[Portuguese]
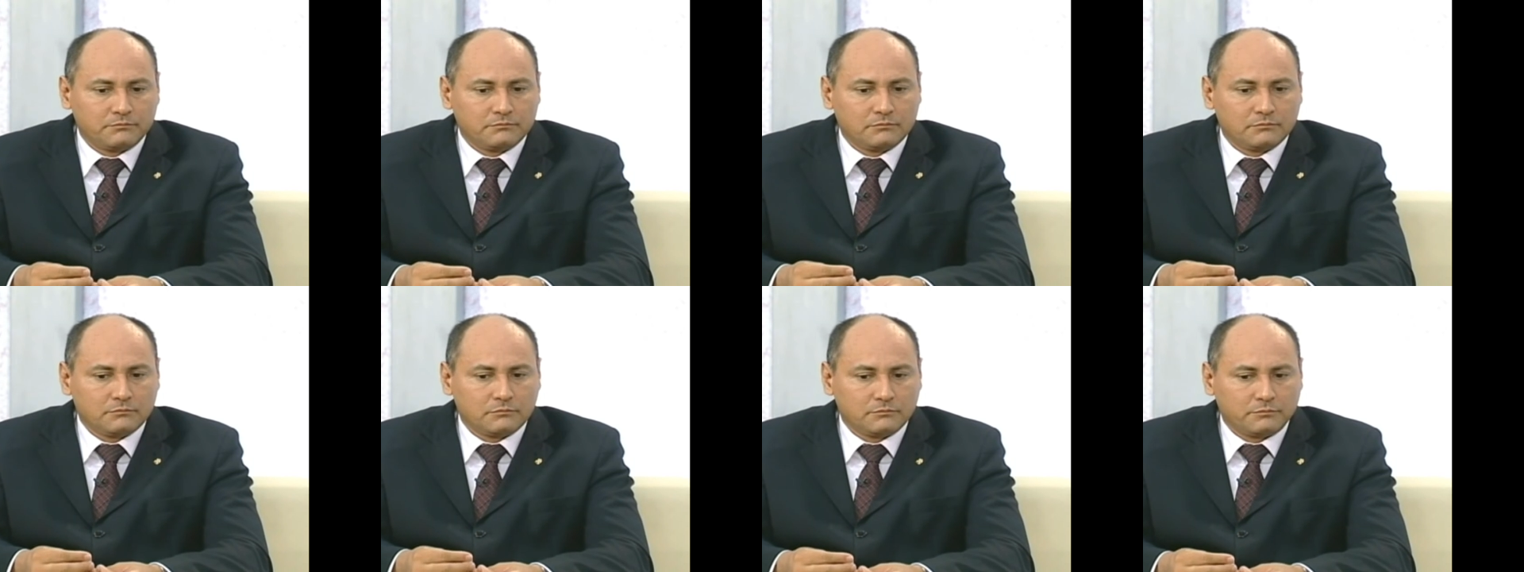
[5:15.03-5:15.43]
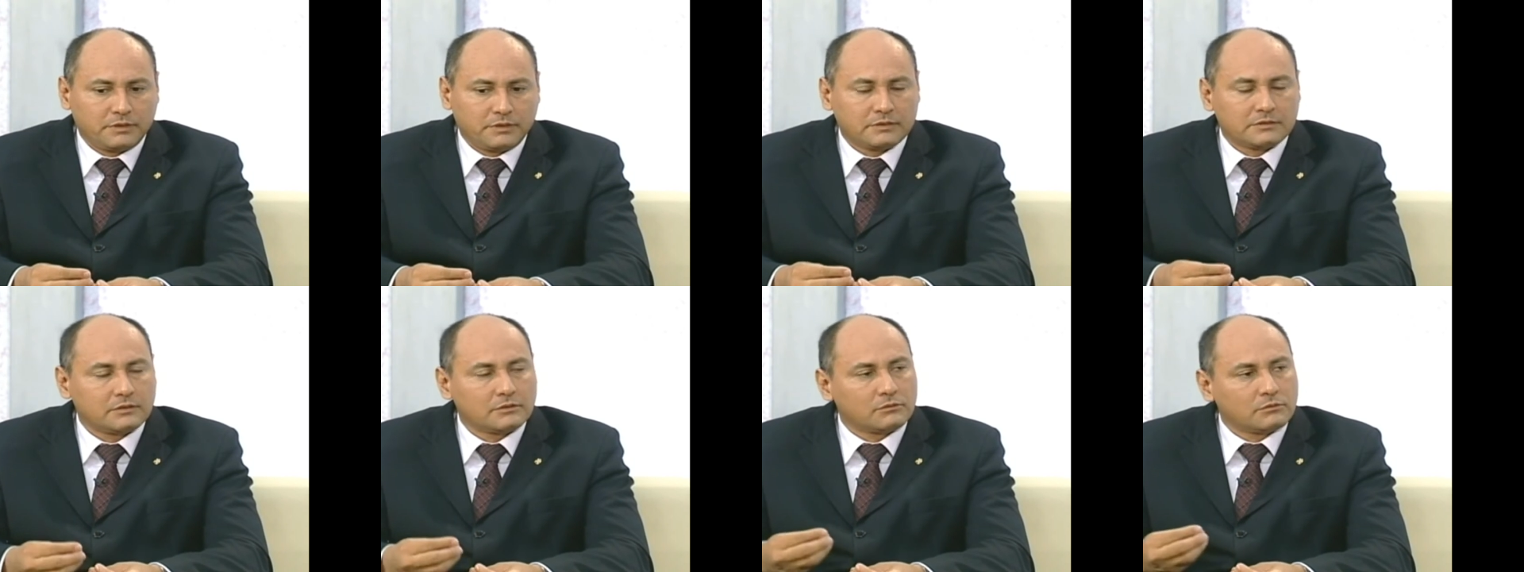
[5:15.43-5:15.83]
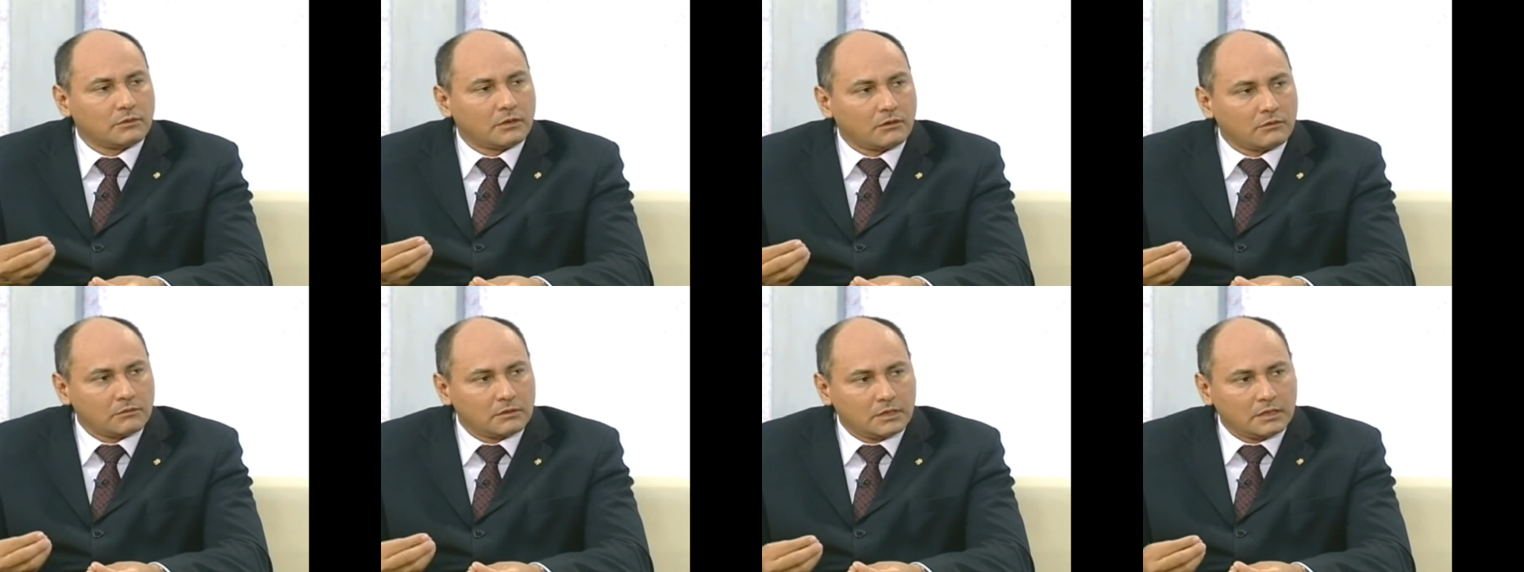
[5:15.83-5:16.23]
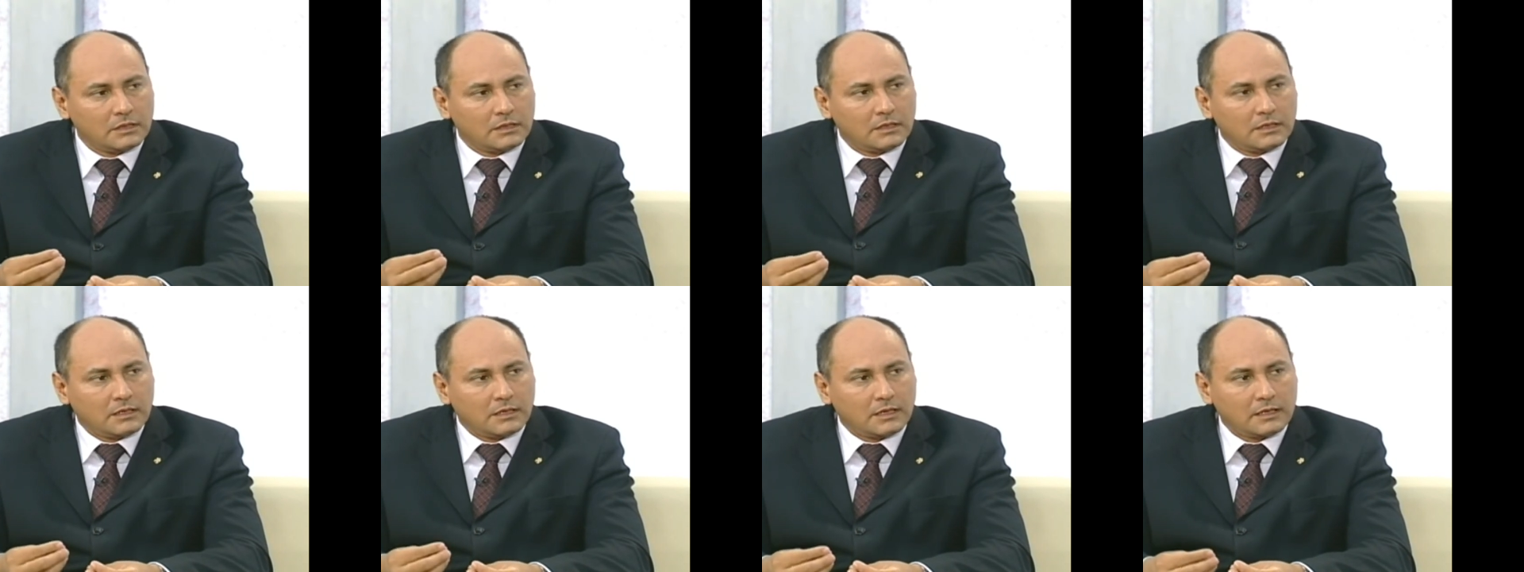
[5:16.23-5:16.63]
um, percentual
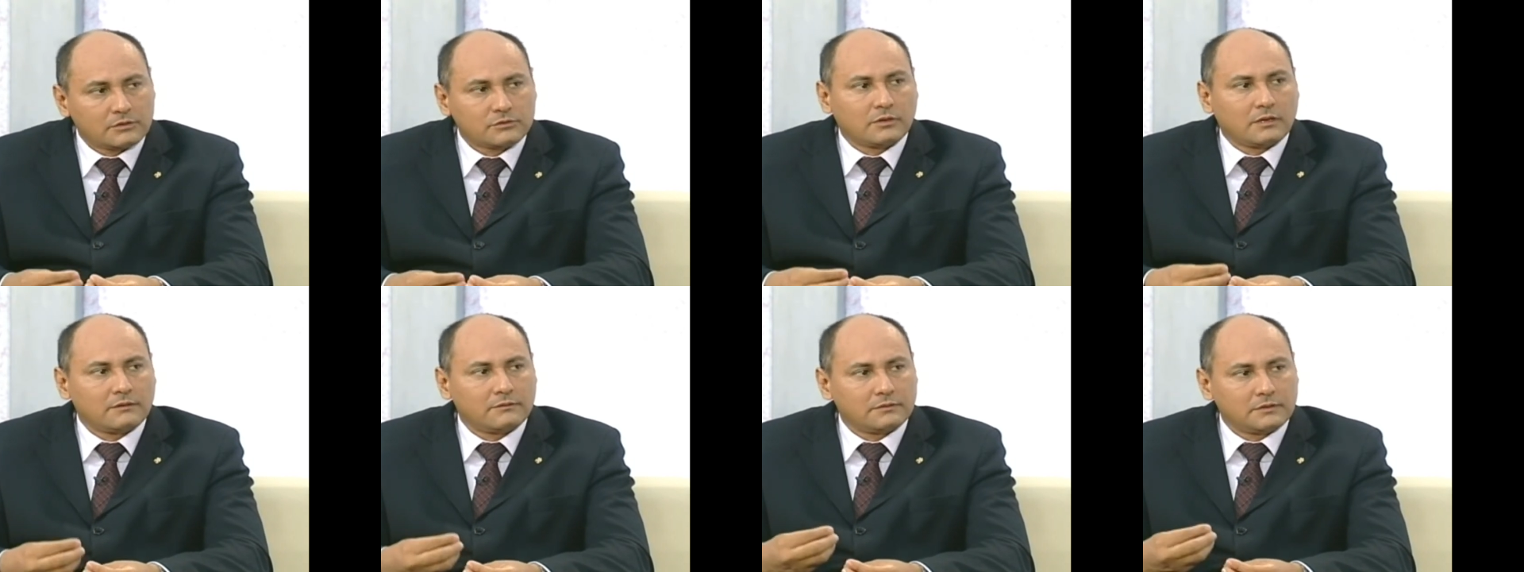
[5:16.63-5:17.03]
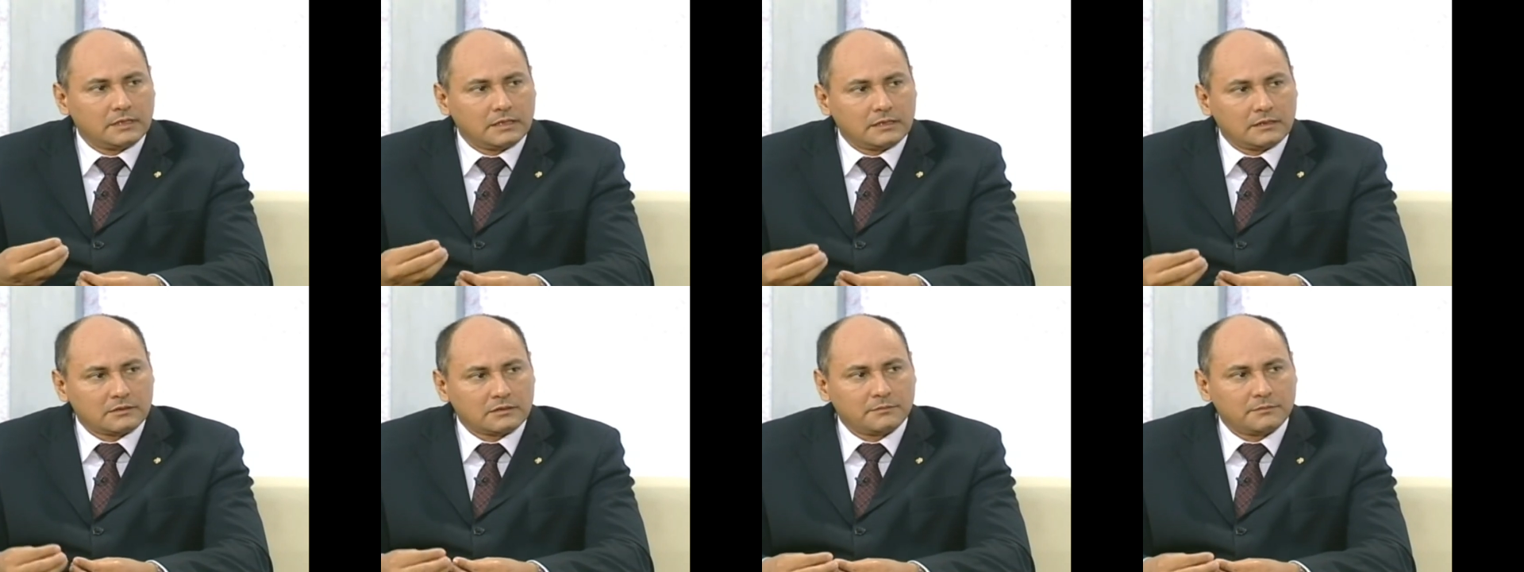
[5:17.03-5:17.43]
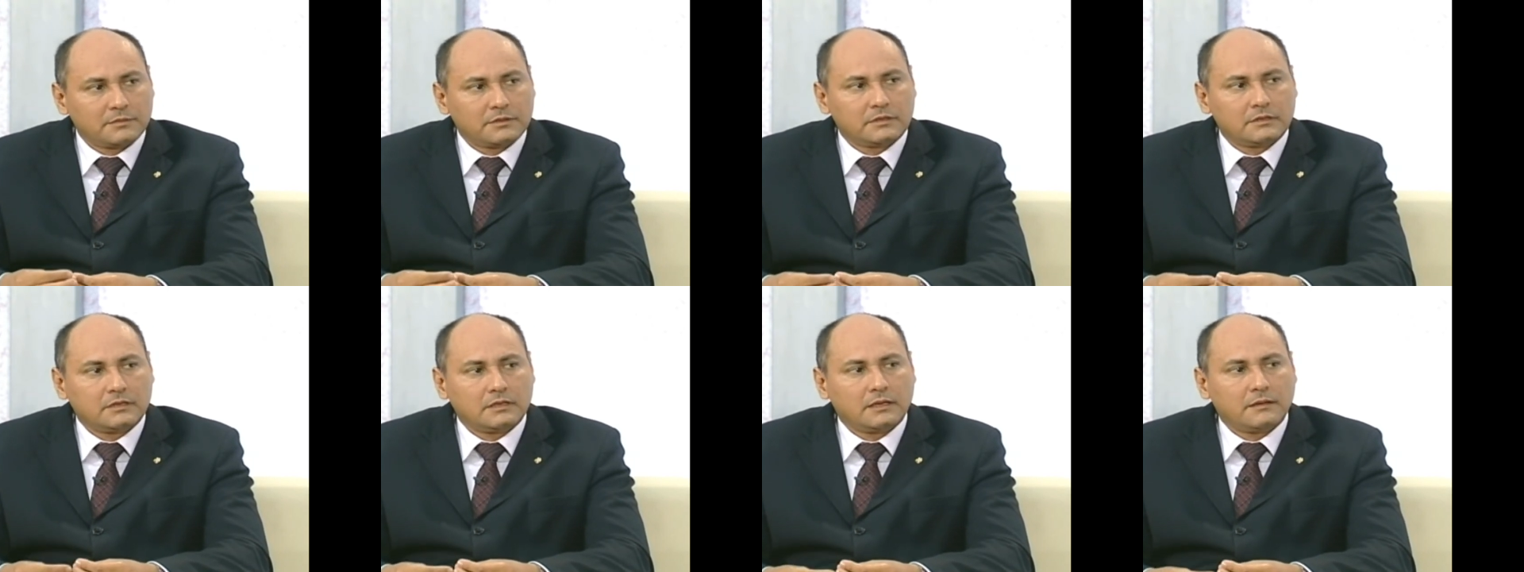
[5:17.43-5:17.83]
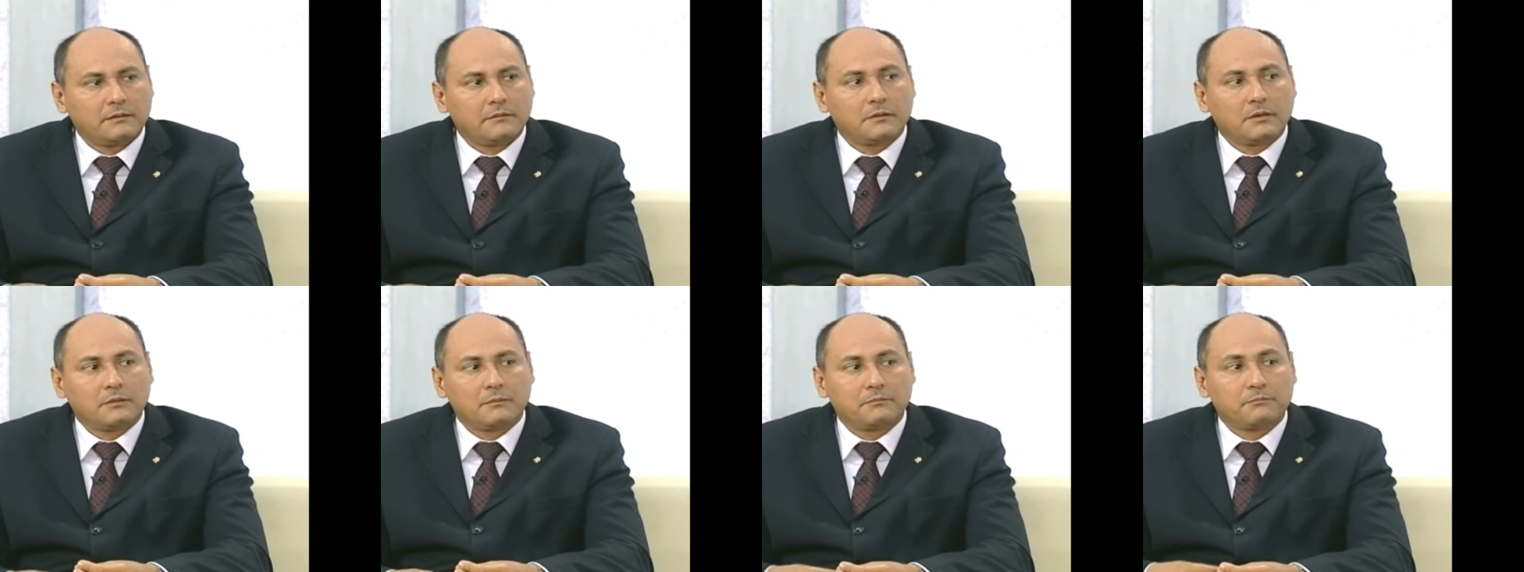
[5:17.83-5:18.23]
razoável delas também que é
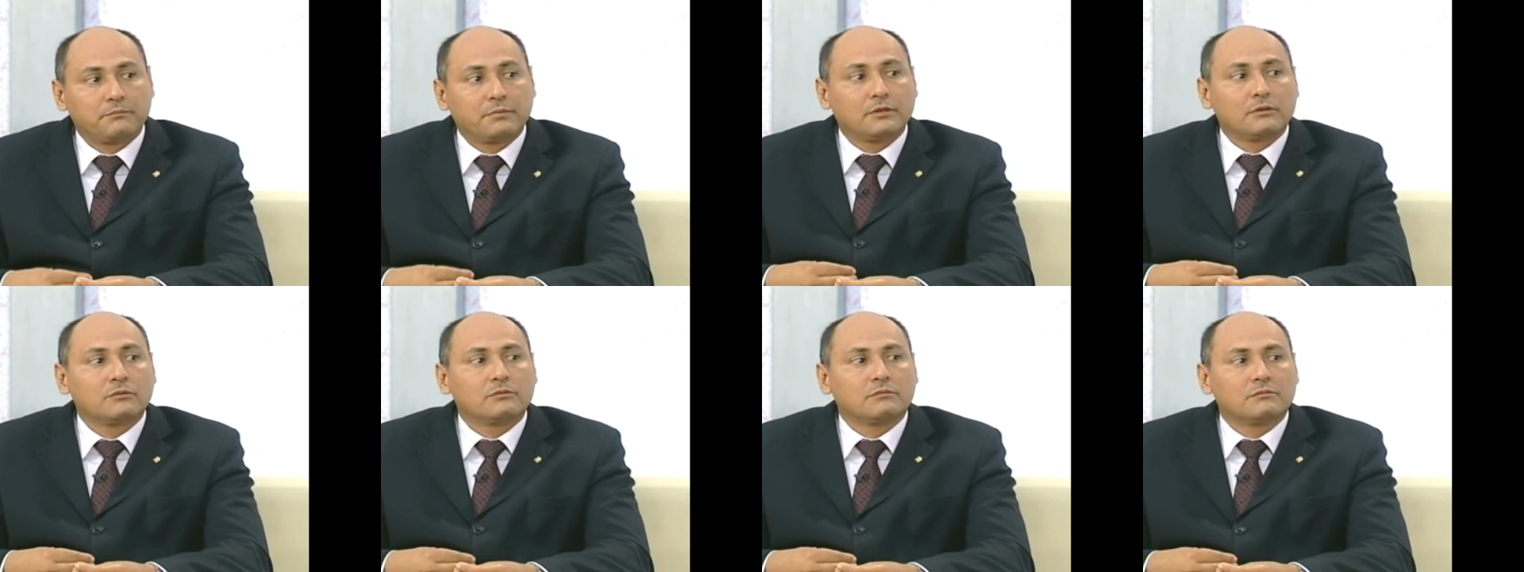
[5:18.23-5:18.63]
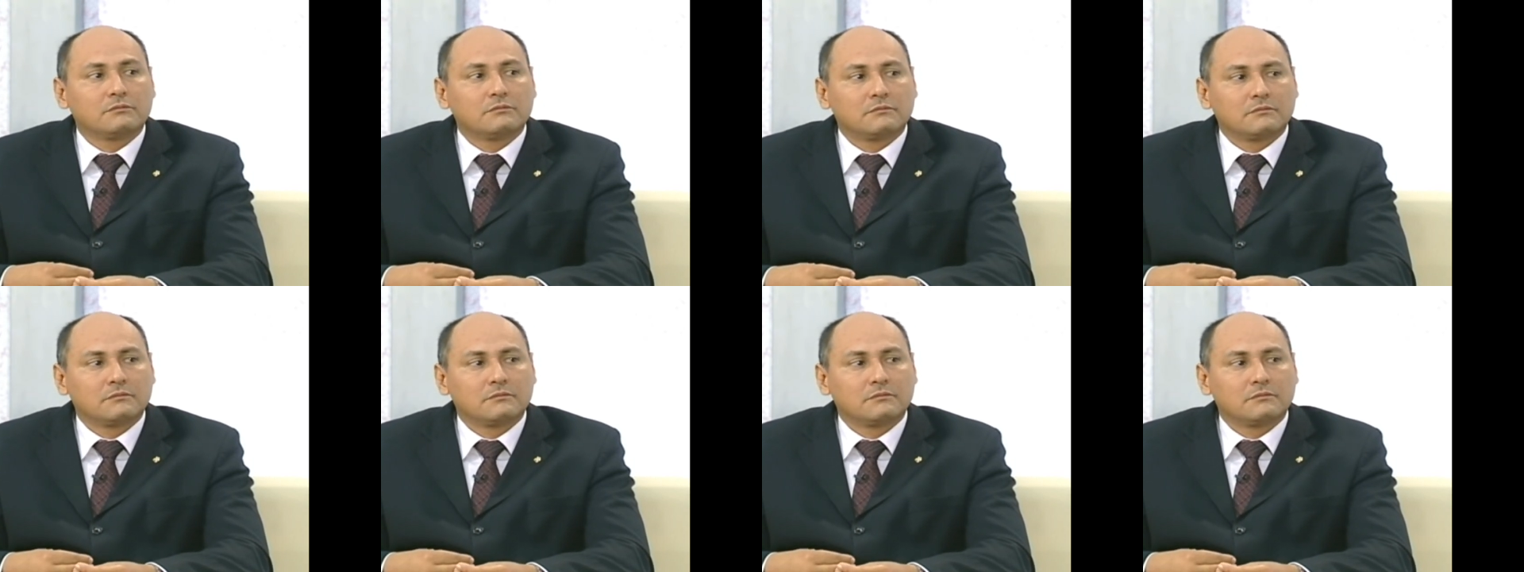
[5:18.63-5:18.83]
pelo